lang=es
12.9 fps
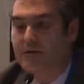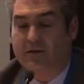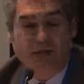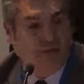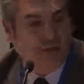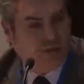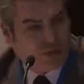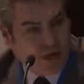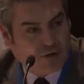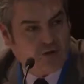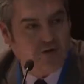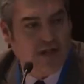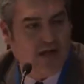que,
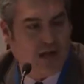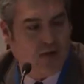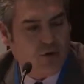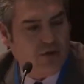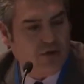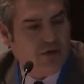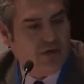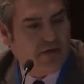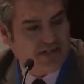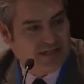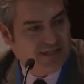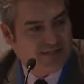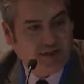consiga ahorros, que
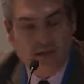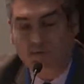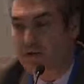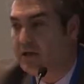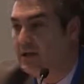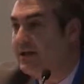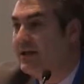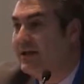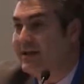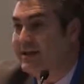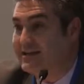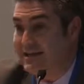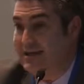sea fiable,
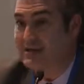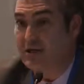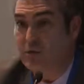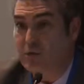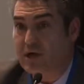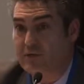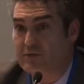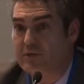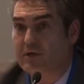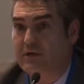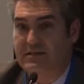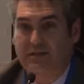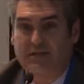que sea segura,
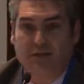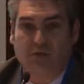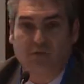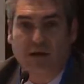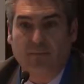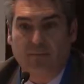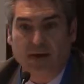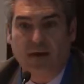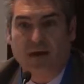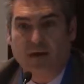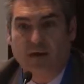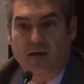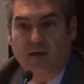que sea segura
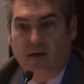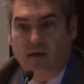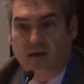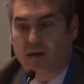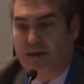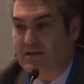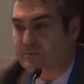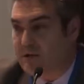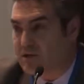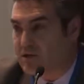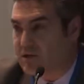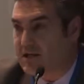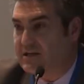para las
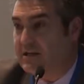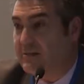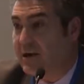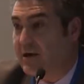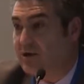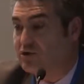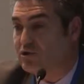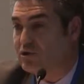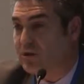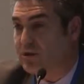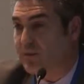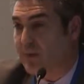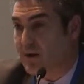personas y para los,
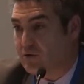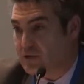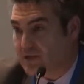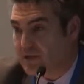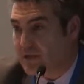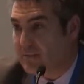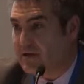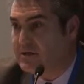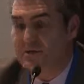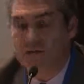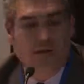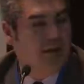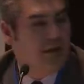para los
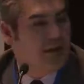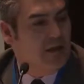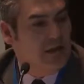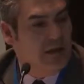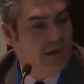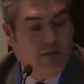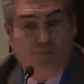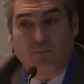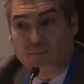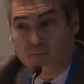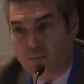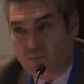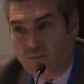sistemas y,
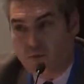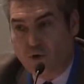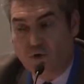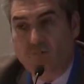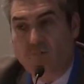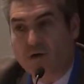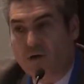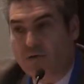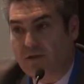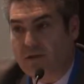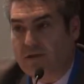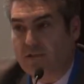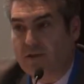bueno,
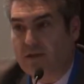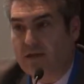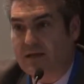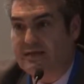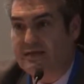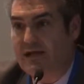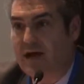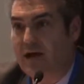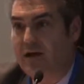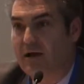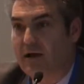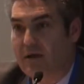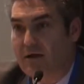evidentemente que
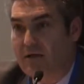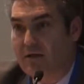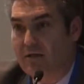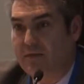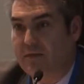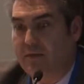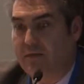sea cada vez